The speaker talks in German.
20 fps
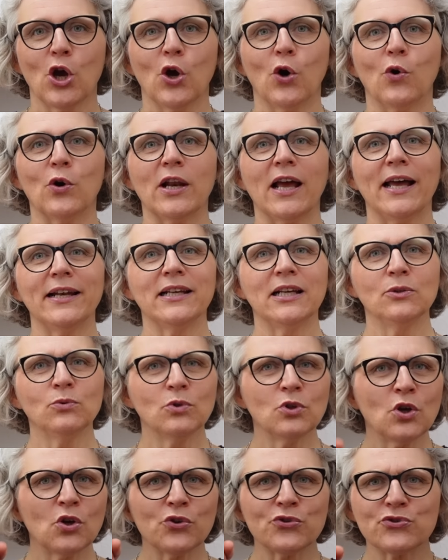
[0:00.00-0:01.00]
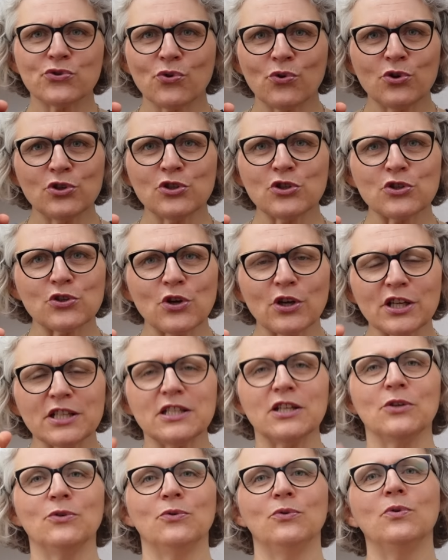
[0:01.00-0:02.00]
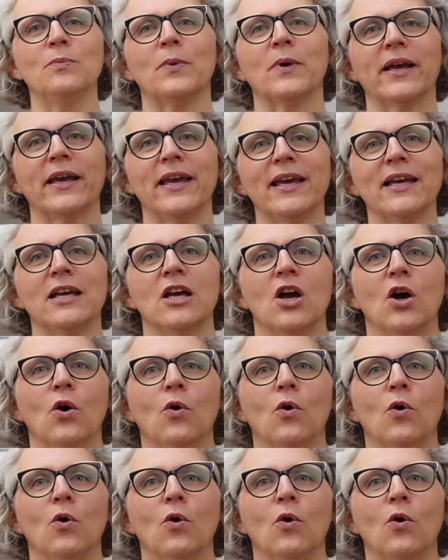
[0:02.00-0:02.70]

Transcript: und hat dann nur noch so ein Stückchen übrig